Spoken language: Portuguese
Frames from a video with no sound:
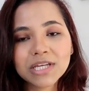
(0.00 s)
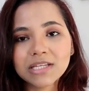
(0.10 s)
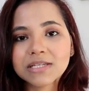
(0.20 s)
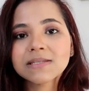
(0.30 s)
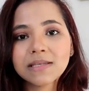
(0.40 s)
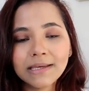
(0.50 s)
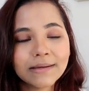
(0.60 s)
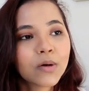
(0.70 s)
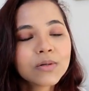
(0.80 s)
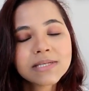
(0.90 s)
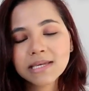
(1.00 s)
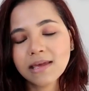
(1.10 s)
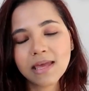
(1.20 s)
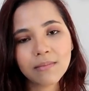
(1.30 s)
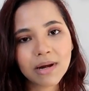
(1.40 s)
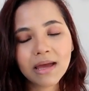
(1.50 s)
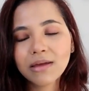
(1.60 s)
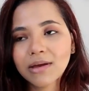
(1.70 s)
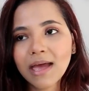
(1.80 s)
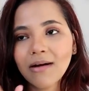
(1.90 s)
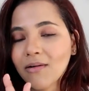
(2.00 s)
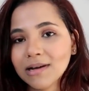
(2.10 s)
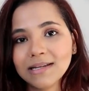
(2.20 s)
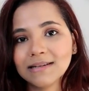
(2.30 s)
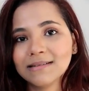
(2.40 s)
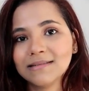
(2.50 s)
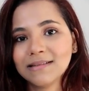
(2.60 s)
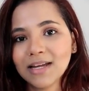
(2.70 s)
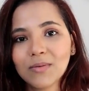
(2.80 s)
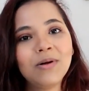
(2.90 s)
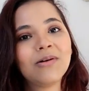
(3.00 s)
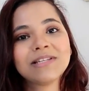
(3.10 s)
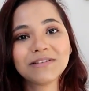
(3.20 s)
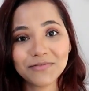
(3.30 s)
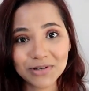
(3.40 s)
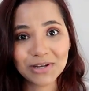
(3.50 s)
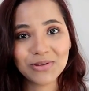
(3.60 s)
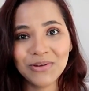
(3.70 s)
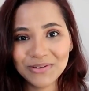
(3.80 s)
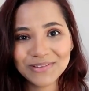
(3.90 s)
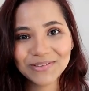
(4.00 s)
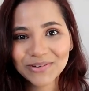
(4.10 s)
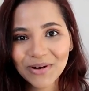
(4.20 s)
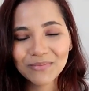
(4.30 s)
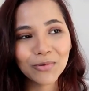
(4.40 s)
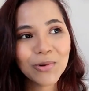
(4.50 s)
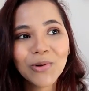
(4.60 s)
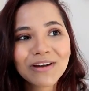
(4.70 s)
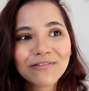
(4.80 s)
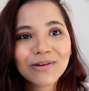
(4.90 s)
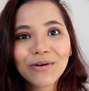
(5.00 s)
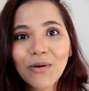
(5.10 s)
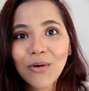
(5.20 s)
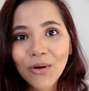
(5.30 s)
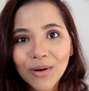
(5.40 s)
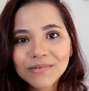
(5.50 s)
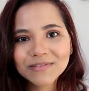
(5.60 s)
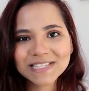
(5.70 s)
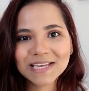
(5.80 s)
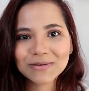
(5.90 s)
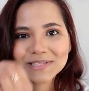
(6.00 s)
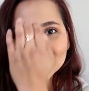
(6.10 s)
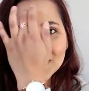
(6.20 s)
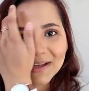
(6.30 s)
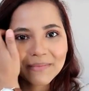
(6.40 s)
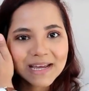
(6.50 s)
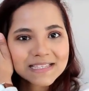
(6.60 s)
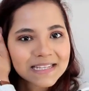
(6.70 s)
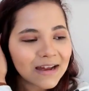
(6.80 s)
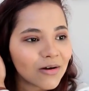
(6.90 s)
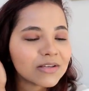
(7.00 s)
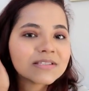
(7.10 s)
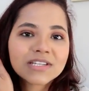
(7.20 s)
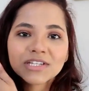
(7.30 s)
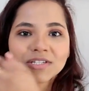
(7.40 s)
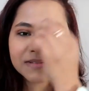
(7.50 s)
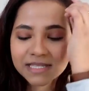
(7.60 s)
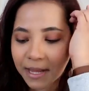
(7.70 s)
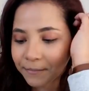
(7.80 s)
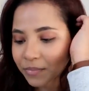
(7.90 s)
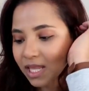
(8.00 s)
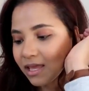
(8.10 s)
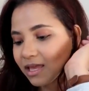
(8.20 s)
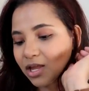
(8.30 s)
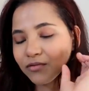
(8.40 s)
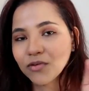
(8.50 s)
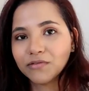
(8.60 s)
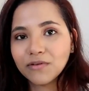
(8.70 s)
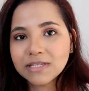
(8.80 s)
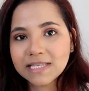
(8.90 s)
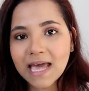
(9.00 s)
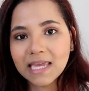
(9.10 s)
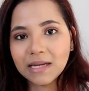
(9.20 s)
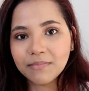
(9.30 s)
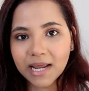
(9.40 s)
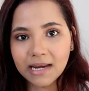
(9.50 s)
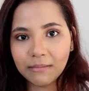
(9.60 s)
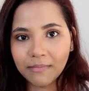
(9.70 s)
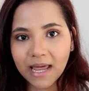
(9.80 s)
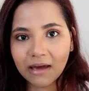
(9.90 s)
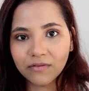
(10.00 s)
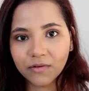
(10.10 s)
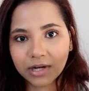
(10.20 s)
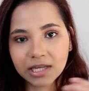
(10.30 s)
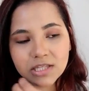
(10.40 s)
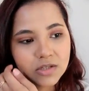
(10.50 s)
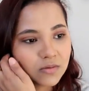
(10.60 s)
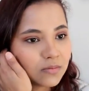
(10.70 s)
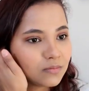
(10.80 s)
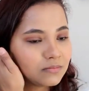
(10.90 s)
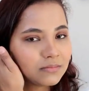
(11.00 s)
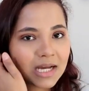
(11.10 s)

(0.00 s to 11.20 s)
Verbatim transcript: Gente, sim, consegui quebrar. Eu, é, olha, é uma coisa fora do do comum. O Luca falou, como você conseguiu quebrar esse negócio? Gente, não sei. Eu fui forçar ele pra limpar lá fora, que tinha um...